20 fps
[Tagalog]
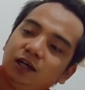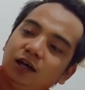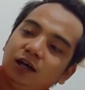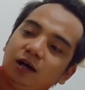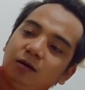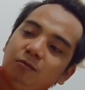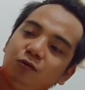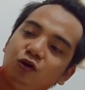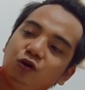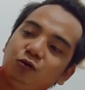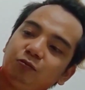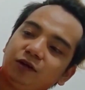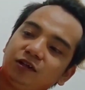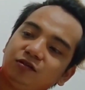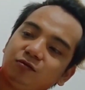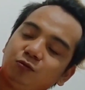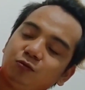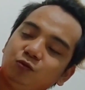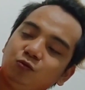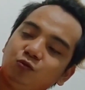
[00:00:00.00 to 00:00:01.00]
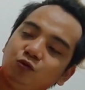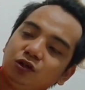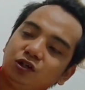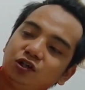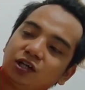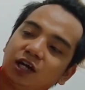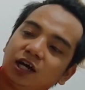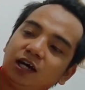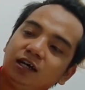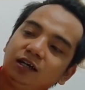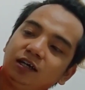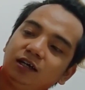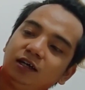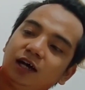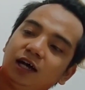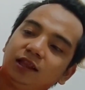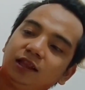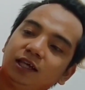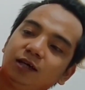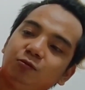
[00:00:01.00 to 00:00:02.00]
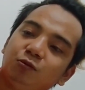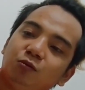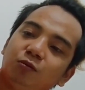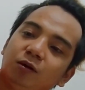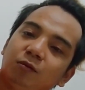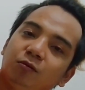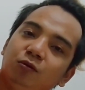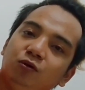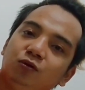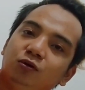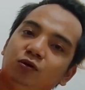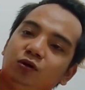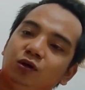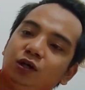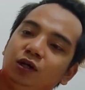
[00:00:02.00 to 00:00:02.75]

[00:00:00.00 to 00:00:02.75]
Um, long press mo muna siya, antay mo mag-blue.